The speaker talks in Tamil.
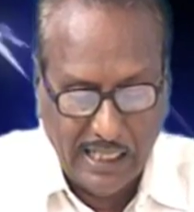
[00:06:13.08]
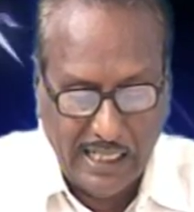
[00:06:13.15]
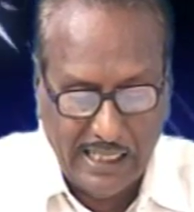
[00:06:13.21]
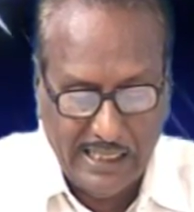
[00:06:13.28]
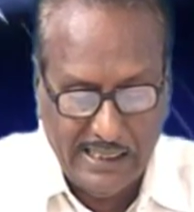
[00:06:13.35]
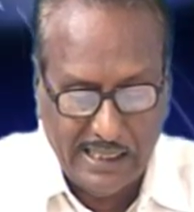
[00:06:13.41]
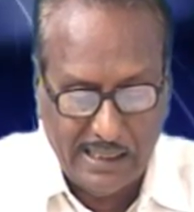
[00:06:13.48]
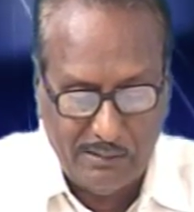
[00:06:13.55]

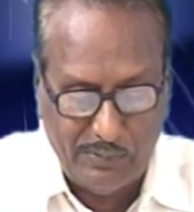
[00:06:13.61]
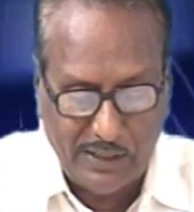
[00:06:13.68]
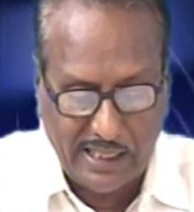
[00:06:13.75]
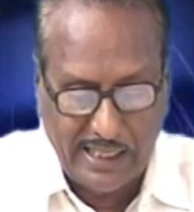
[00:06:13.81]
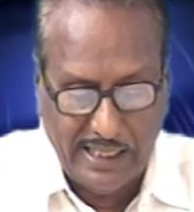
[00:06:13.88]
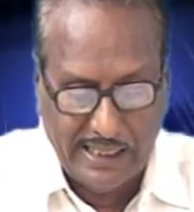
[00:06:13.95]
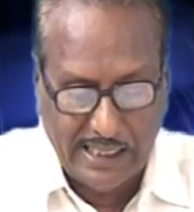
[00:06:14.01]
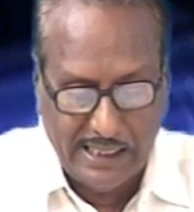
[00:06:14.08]
அறிஞர்கள்
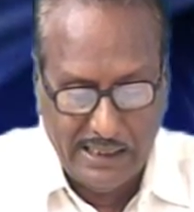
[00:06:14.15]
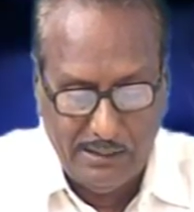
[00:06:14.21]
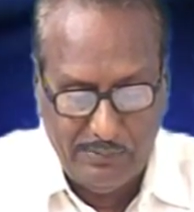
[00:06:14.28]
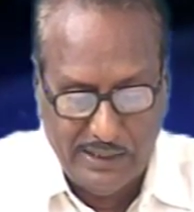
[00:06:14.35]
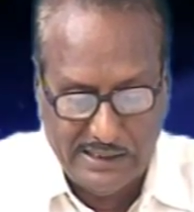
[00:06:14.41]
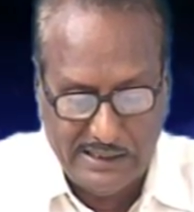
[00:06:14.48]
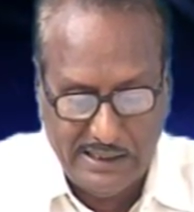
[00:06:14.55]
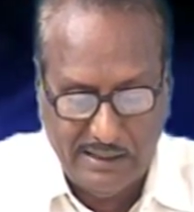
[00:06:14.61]
பலரை கண்டு
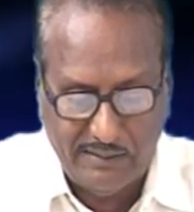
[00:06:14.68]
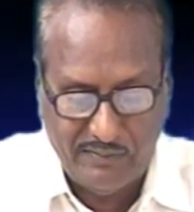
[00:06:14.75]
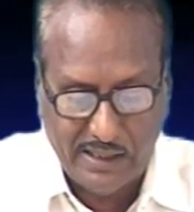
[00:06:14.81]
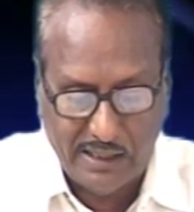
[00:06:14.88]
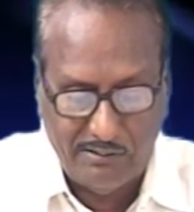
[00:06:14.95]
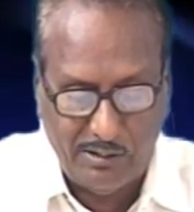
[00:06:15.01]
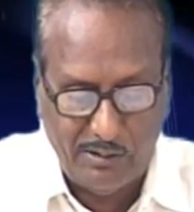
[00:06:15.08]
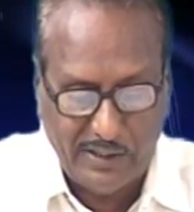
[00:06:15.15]
பேசி
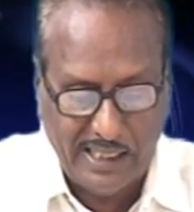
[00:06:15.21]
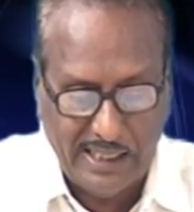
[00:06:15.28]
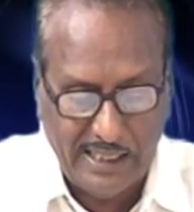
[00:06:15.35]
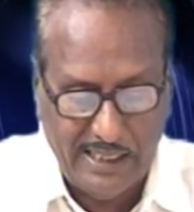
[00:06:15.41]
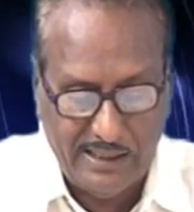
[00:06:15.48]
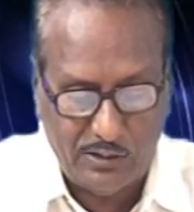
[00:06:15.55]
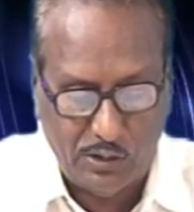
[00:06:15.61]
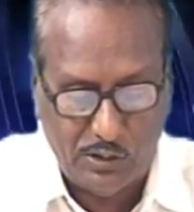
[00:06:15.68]

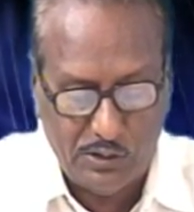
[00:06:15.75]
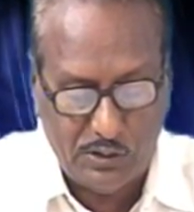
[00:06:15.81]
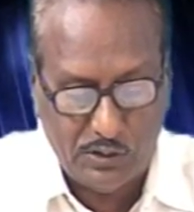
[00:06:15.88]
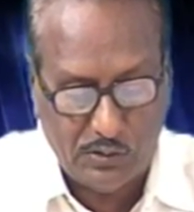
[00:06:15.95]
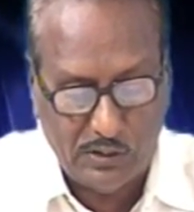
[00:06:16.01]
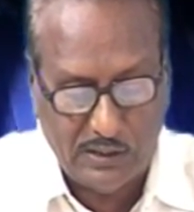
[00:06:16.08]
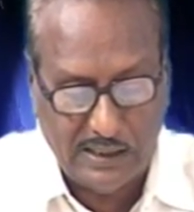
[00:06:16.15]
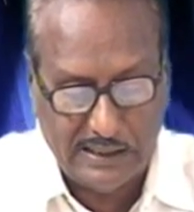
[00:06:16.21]
விவரங்களை தொகுத்து
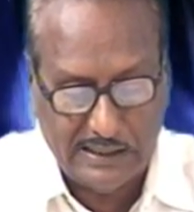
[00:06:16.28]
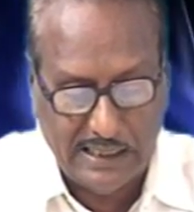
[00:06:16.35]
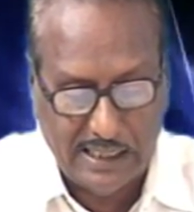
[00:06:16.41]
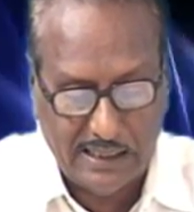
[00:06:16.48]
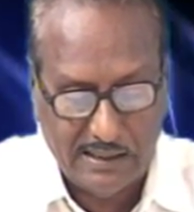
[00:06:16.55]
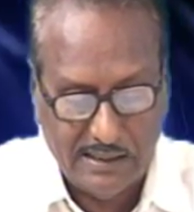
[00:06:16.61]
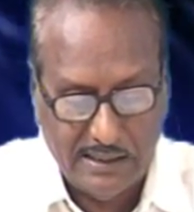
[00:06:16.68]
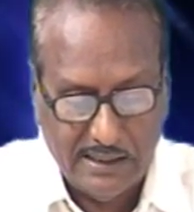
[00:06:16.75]
கொண்டிருந்தார்